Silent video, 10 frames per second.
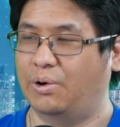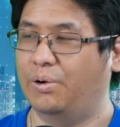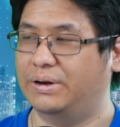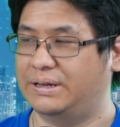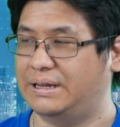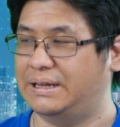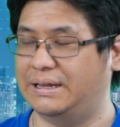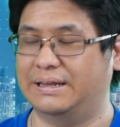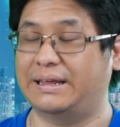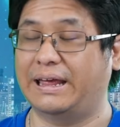คนที่
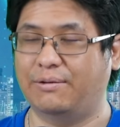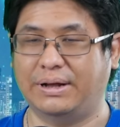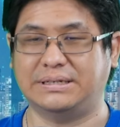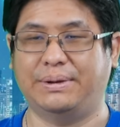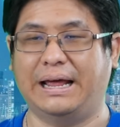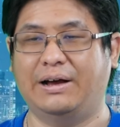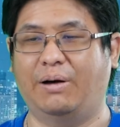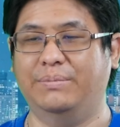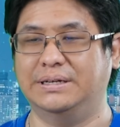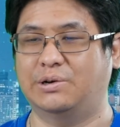เก่งว่าจะมานั่งค
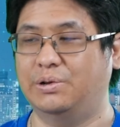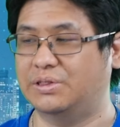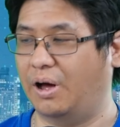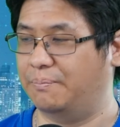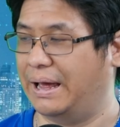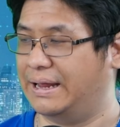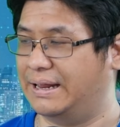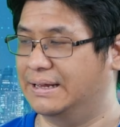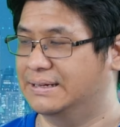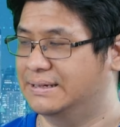อมเมอร์สคนต่อไป
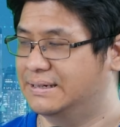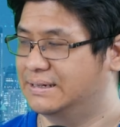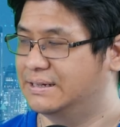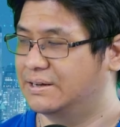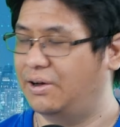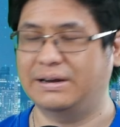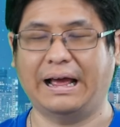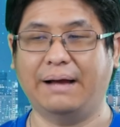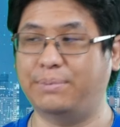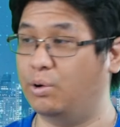เนี่ยค่อน
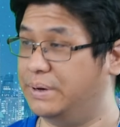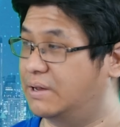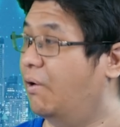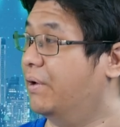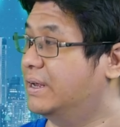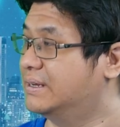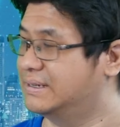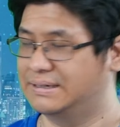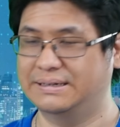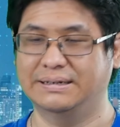ข้างโปรบิตคอยน์
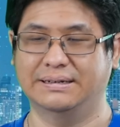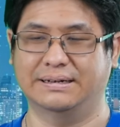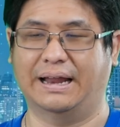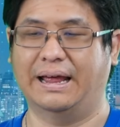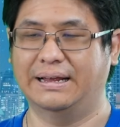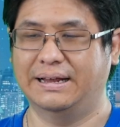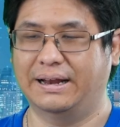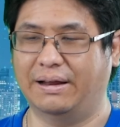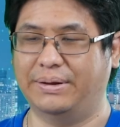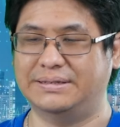นะ
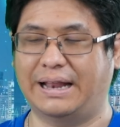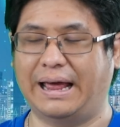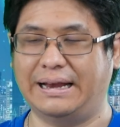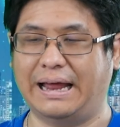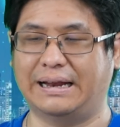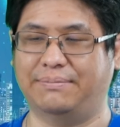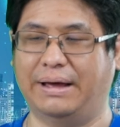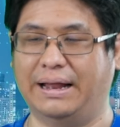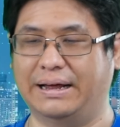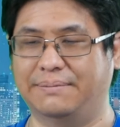เดี๋ยวเป็นสไลด์หน้าถัดมา
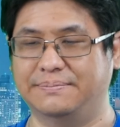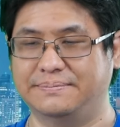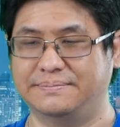เลยครับ